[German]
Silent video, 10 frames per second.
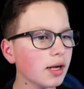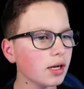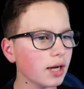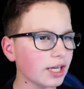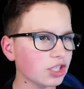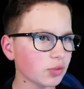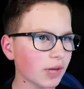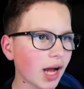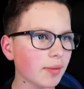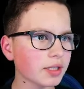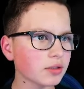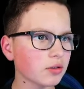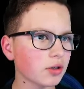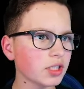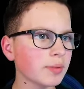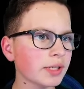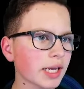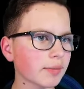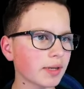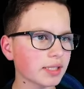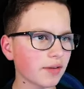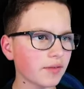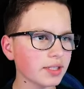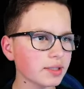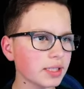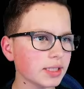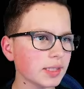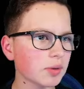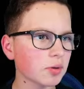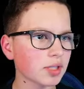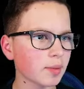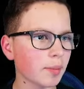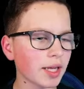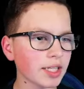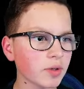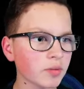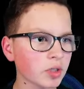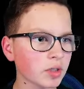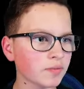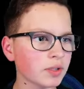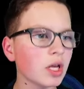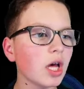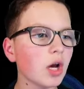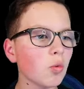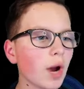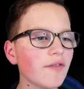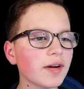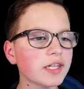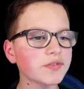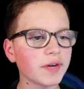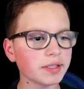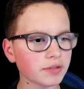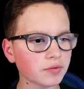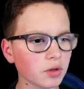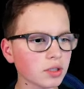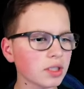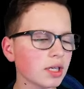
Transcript: Einstellungen bearbeiten. Könnt ihr hier mal direkt ein paar Sachen festlegen. Hier Benutzer ein Passwort würde ich empfehlen. Wi-Fi, sofern ihr es wollt.